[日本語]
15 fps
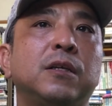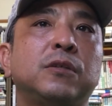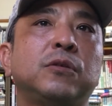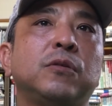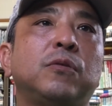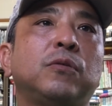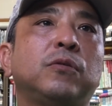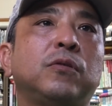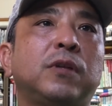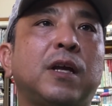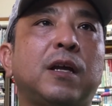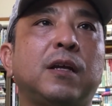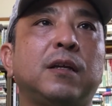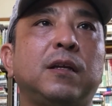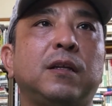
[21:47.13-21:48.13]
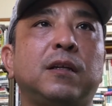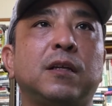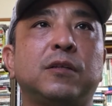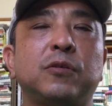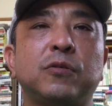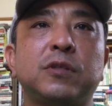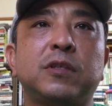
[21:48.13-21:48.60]
そういうことで行っ
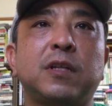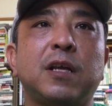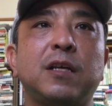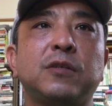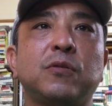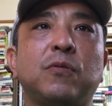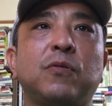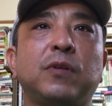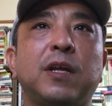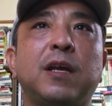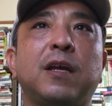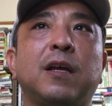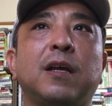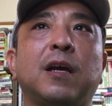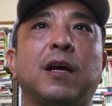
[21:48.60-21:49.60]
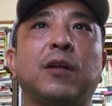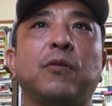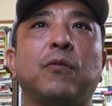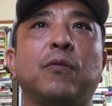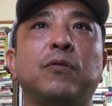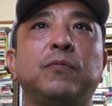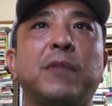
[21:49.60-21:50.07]
てそしてそこであ
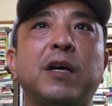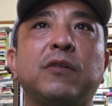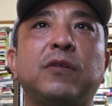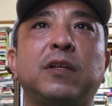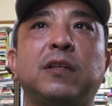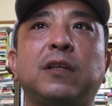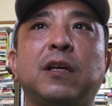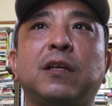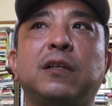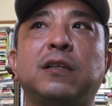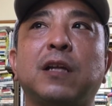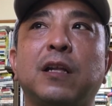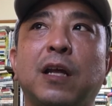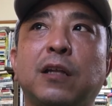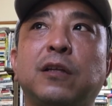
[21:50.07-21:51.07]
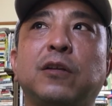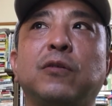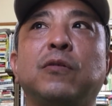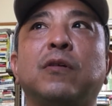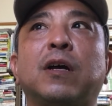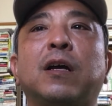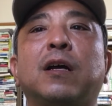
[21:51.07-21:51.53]
のうまくいってきたなってい
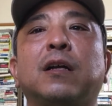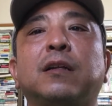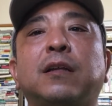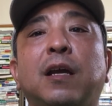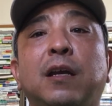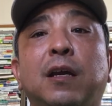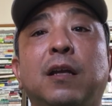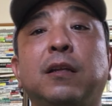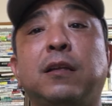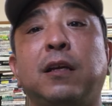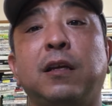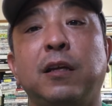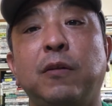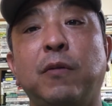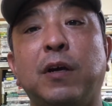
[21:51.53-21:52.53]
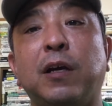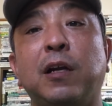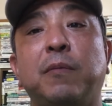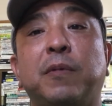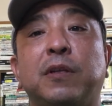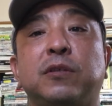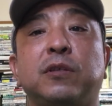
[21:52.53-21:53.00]
うのが体感的に分か
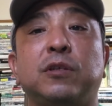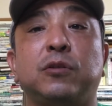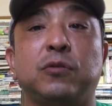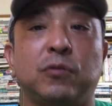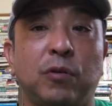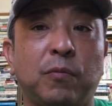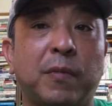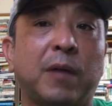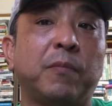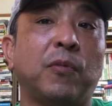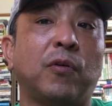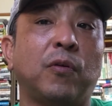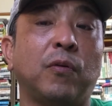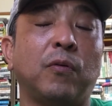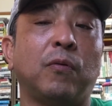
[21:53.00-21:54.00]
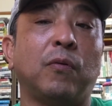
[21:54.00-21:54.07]
れば月15万も